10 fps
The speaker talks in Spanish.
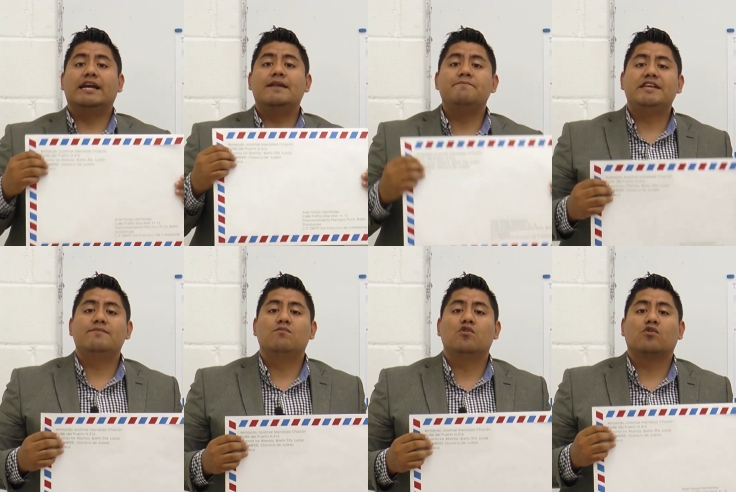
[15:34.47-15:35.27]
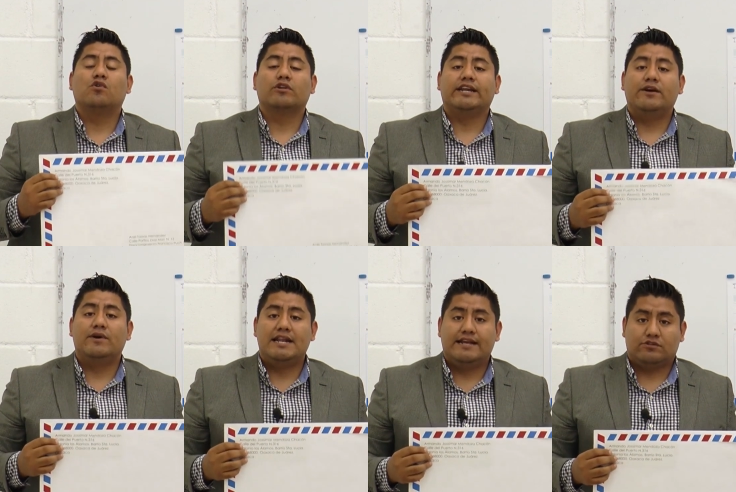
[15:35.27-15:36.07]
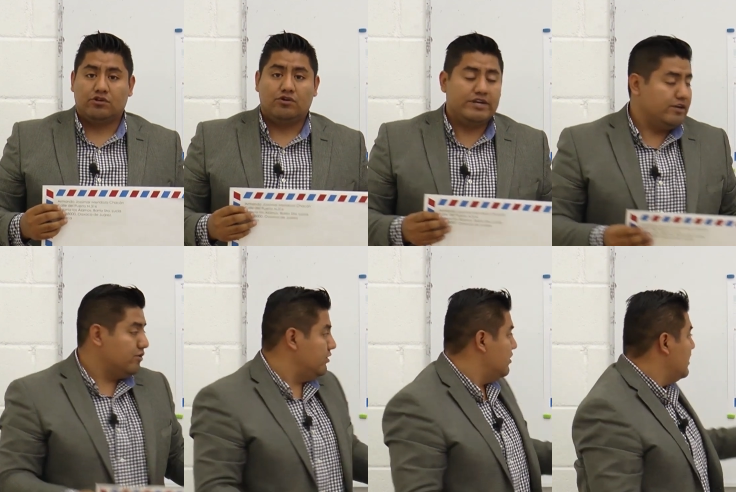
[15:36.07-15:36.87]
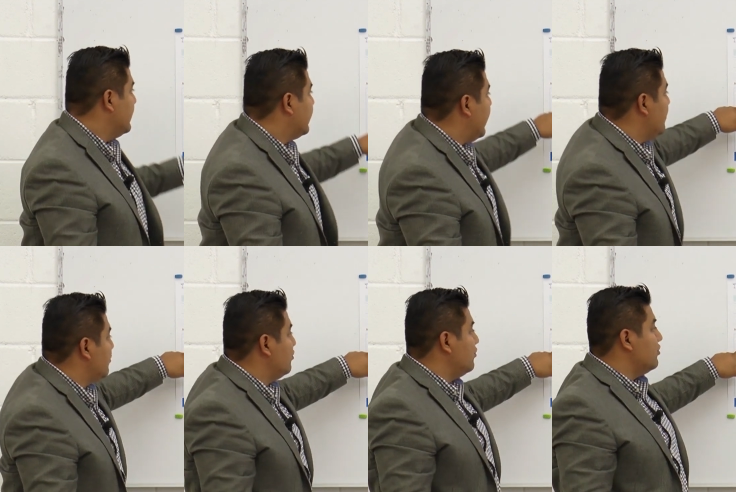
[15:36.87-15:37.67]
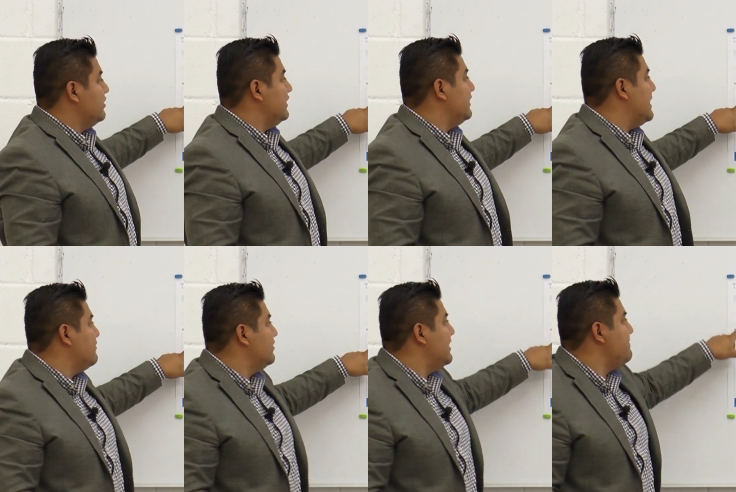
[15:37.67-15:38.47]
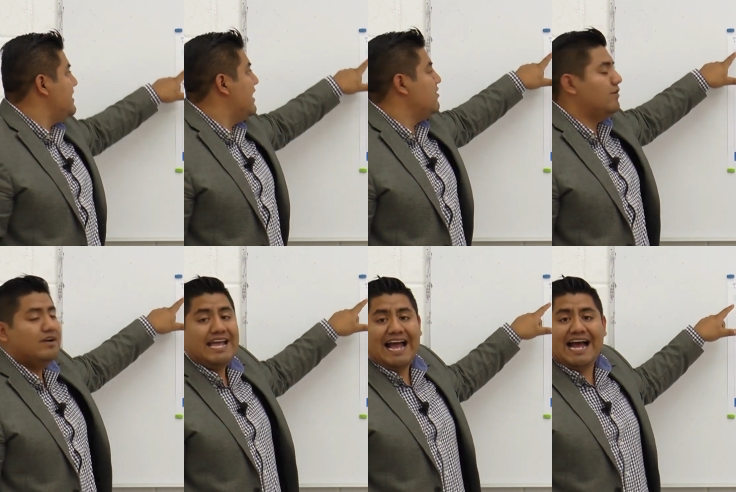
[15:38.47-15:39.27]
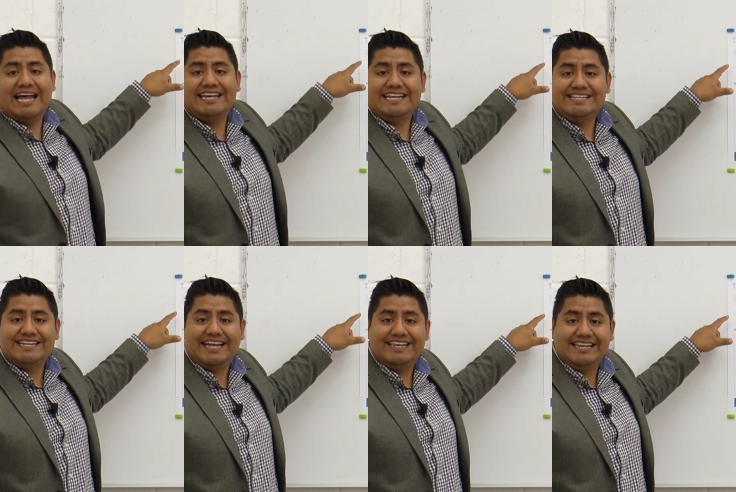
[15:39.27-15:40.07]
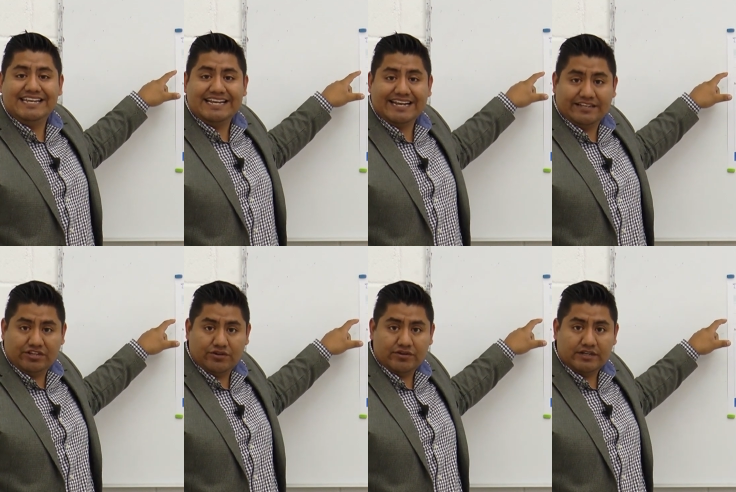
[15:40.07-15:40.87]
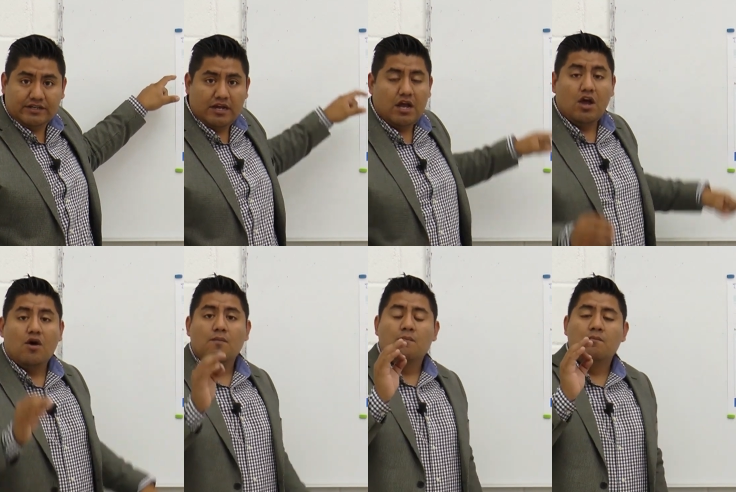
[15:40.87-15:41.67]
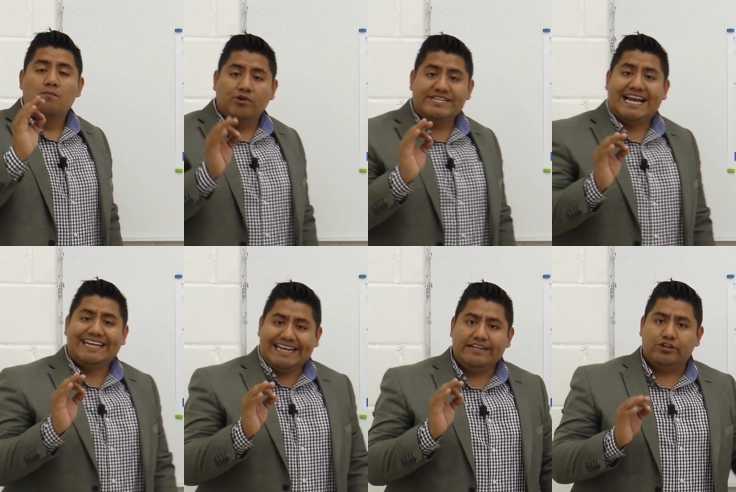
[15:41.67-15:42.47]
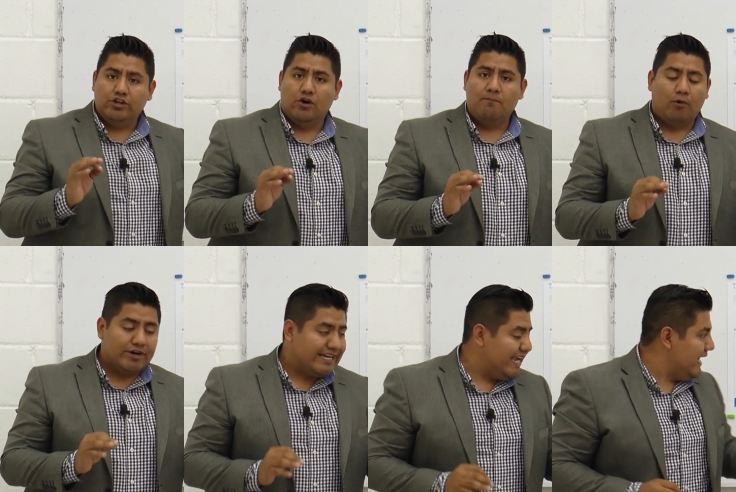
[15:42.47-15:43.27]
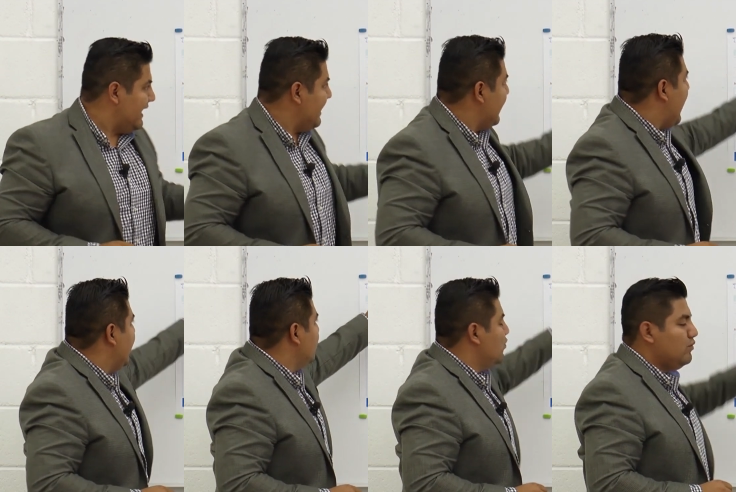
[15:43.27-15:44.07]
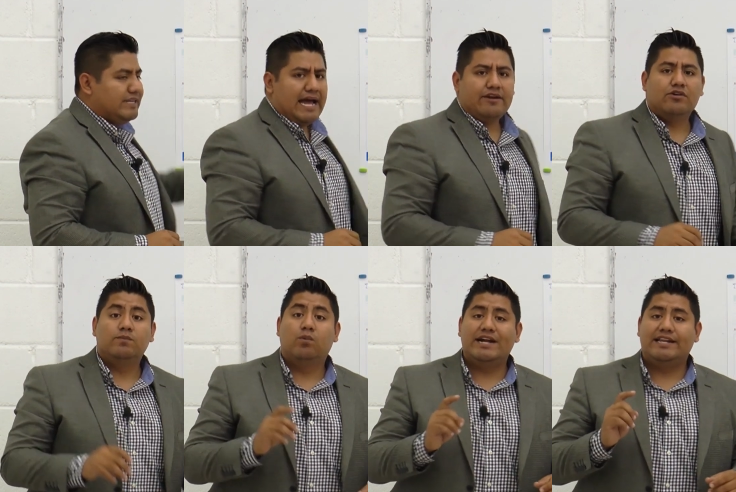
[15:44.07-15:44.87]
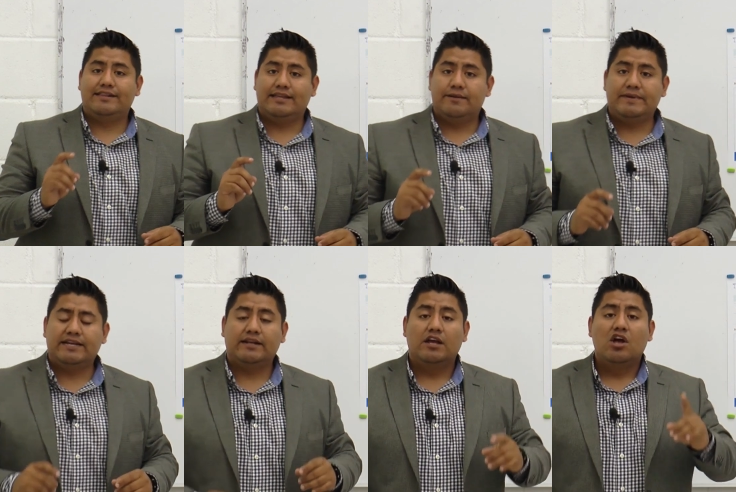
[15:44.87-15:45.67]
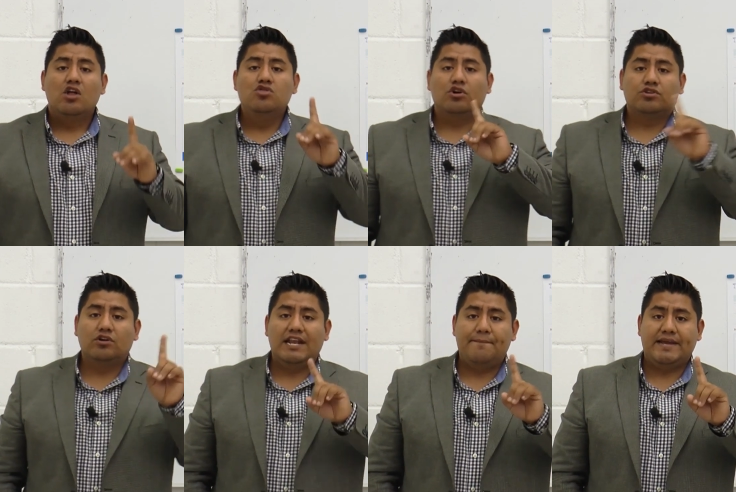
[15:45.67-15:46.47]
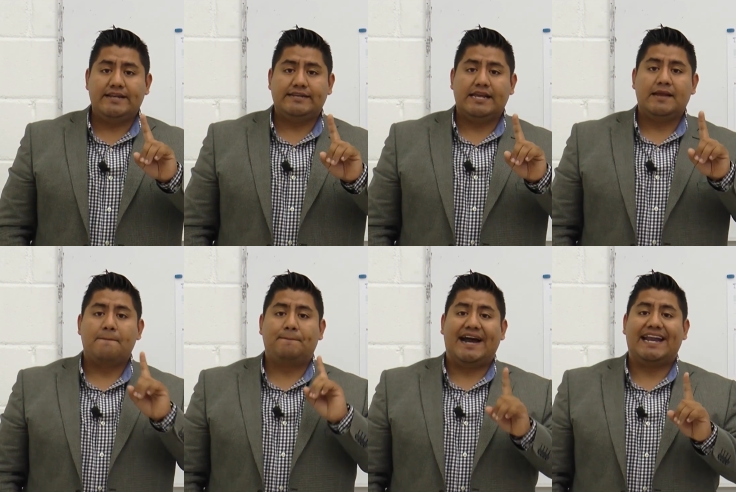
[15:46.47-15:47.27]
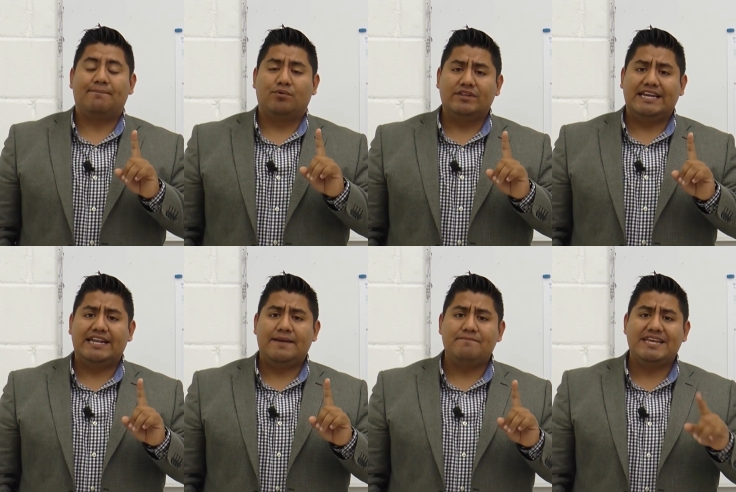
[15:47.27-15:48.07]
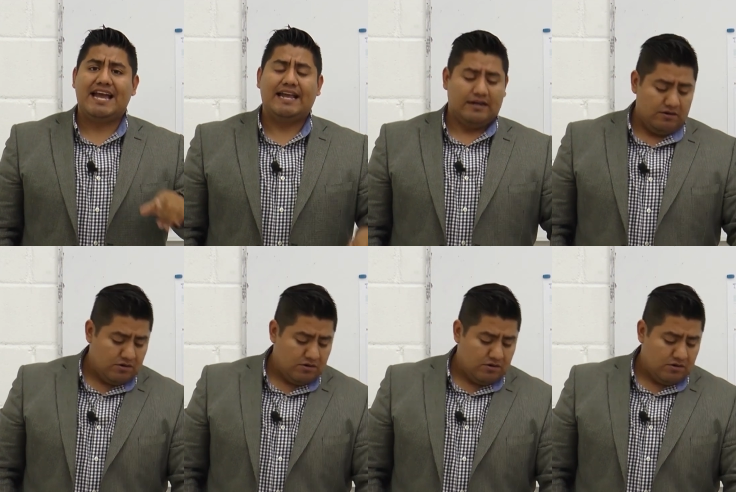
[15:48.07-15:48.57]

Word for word: el mismo correo electrónico que nosotros estemos enviando a dicha dirección. Mucha atención porque adjuntar nos puede servir no solamente para poder enviar